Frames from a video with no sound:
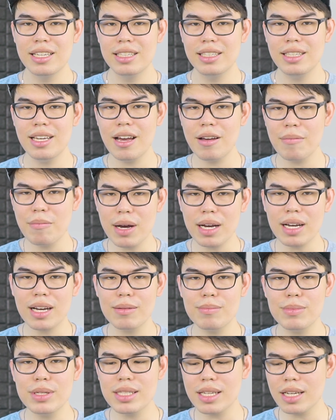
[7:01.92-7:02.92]
ya
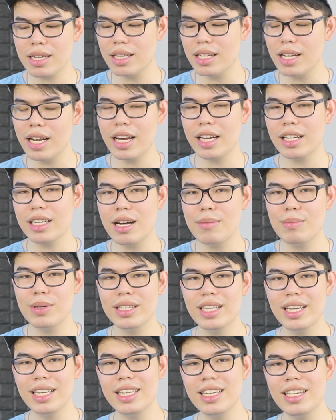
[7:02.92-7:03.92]
bakal bisa kehilangan
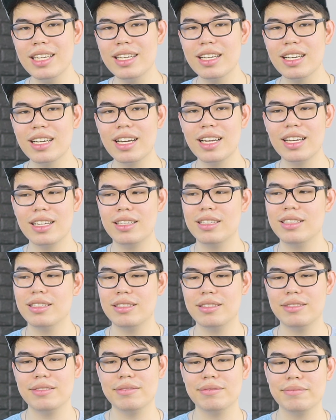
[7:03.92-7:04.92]
kabelnya ini dengan
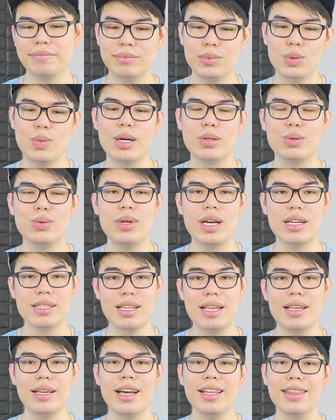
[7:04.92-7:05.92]
waktu yang
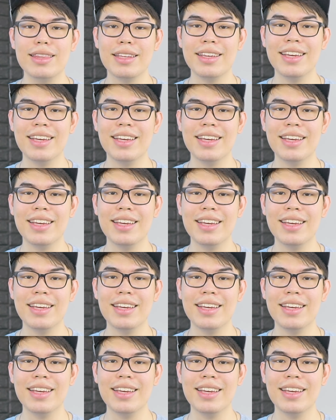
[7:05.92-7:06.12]
singkat